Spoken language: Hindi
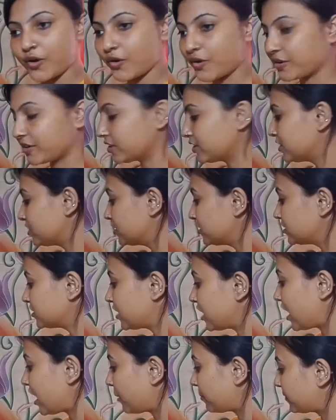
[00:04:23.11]
तो मैं
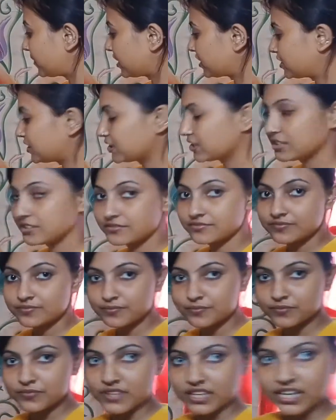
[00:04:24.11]
धनिया को भी रख दी ऊपर